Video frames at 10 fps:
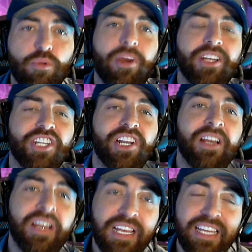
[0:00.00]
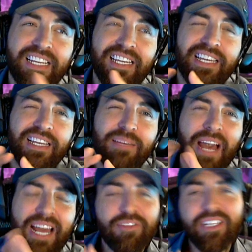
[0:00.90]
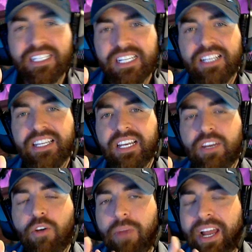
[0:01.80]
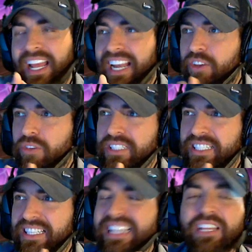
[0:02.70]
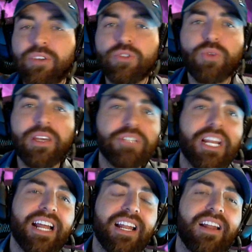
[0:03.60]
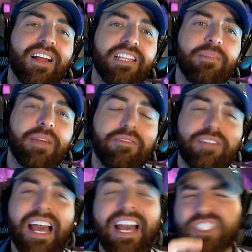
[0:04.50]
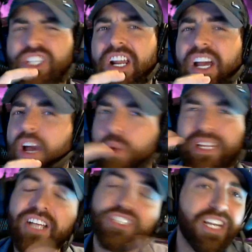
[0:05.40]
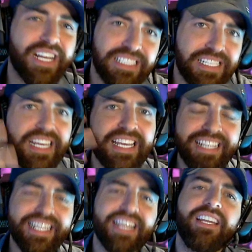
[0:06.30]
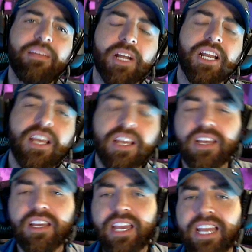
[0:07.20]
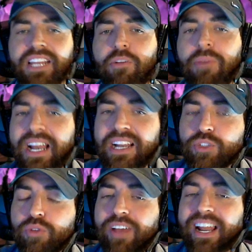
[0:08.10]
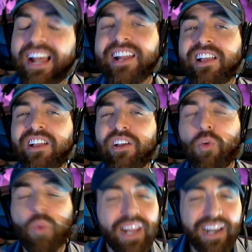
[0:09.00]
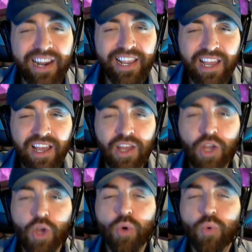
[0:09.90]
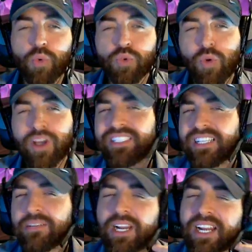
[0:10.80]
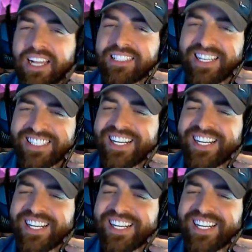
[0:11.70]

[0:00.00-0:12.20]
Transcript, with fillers: مباشرة أه ما حنفتح صناديق اليوم حنخليهم يكتروا شوي مشان الحلقة القادمة نفتح 10 أو 11 خزنة تقريبا أه خليكم معنا نشوف هالحلقة وين رايحة وشو حيصير معنا أحداث